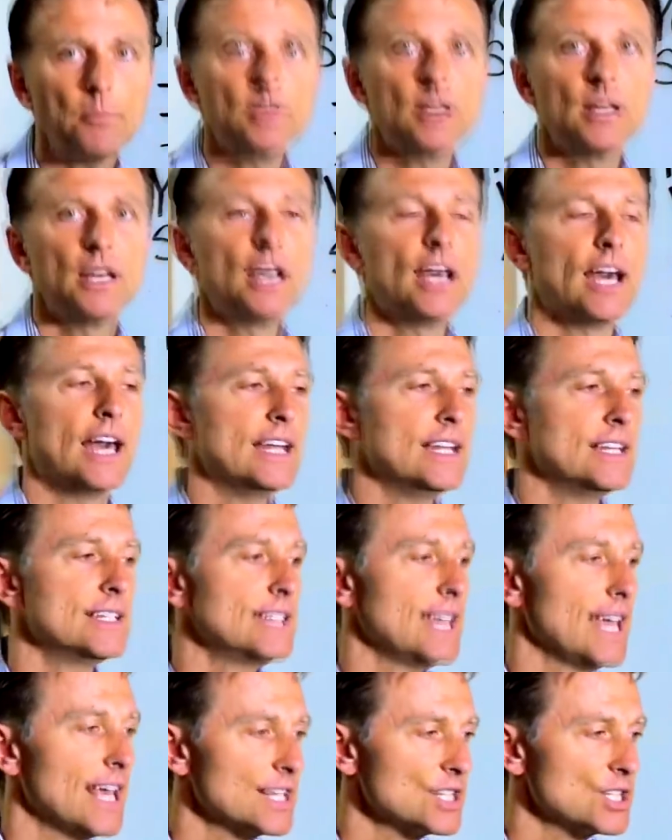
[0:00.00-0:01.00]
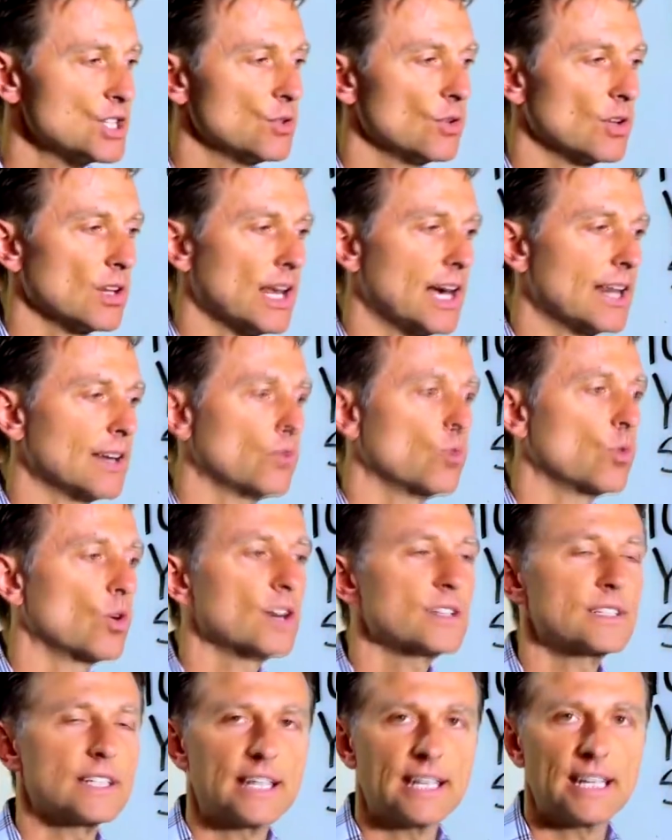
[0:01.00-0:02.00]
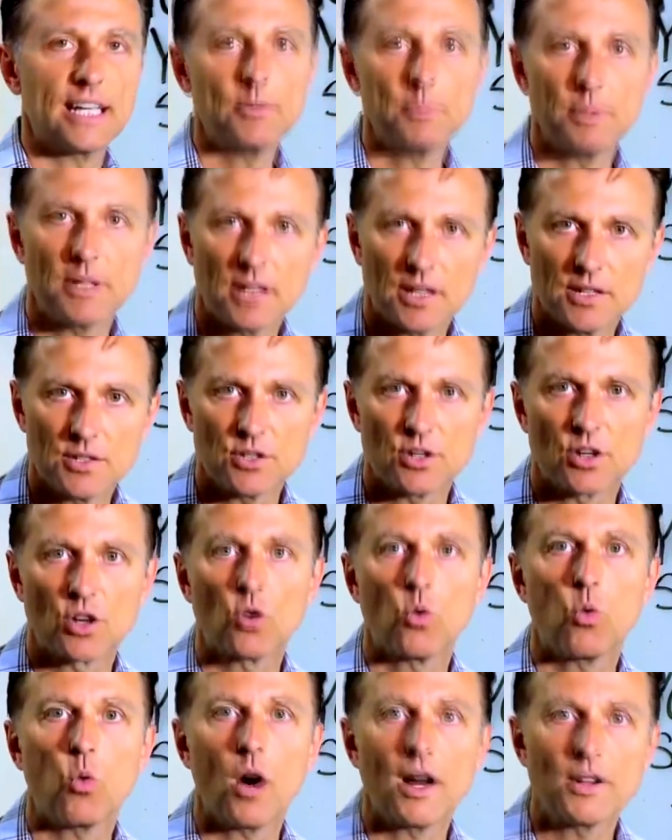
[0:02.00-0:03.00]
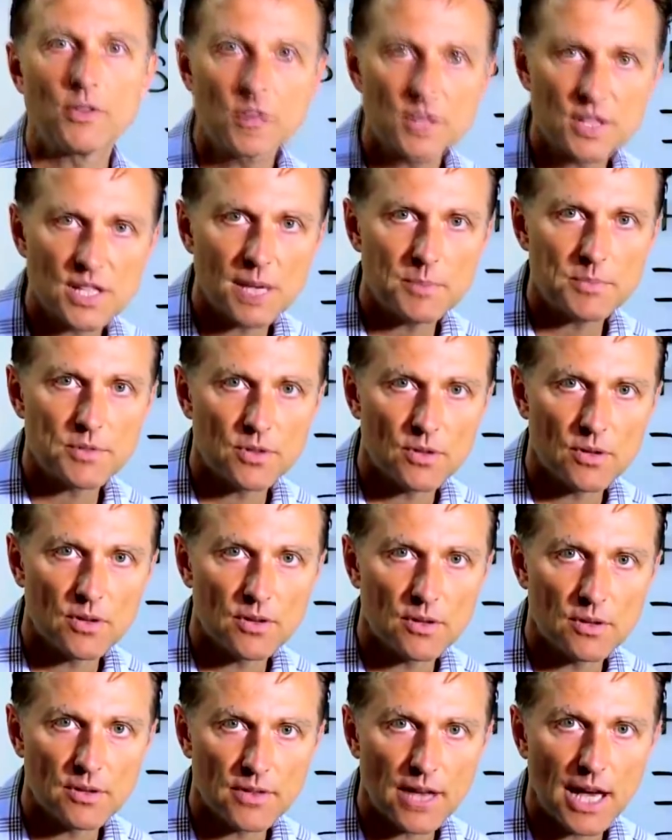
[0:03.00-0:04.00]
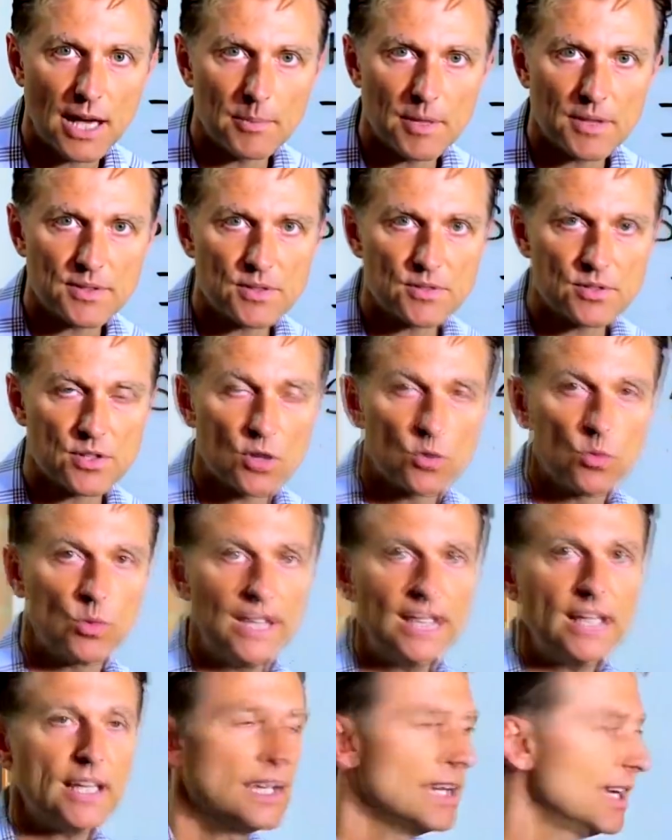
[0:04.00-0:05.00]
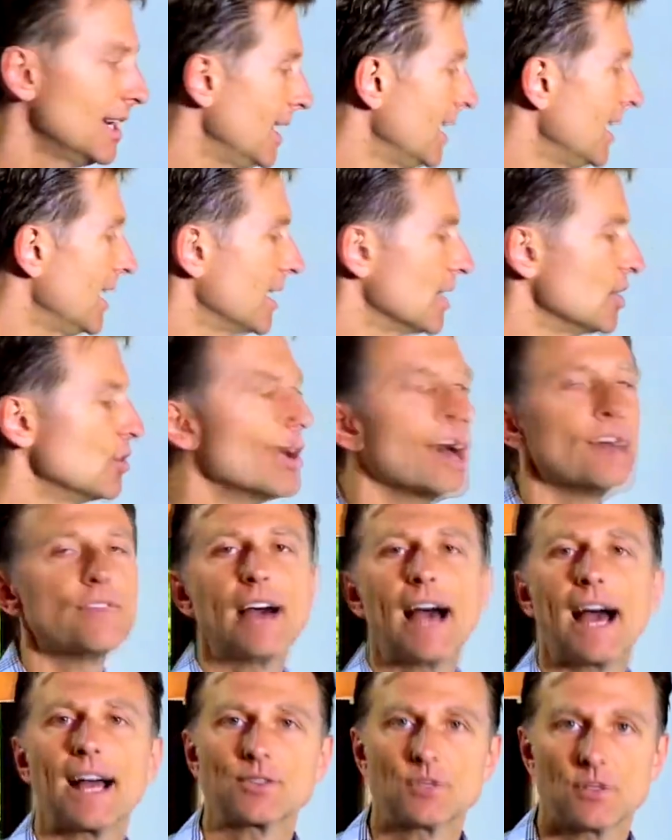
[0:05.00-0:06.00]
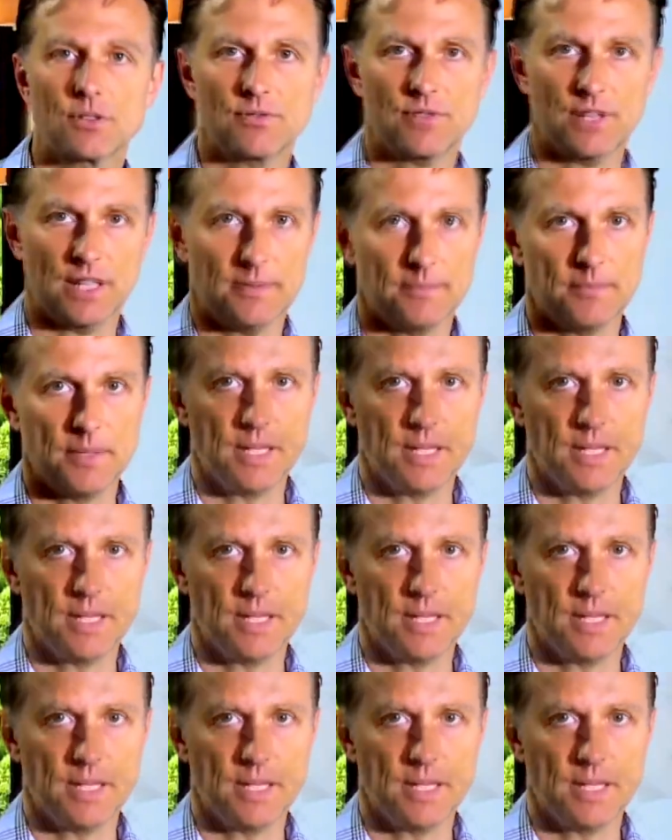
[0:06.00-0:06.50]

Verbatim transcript: встаньте. Если требуется много усилий, поскольку квадрицепсы мышцы бедер ослабли, значит у вас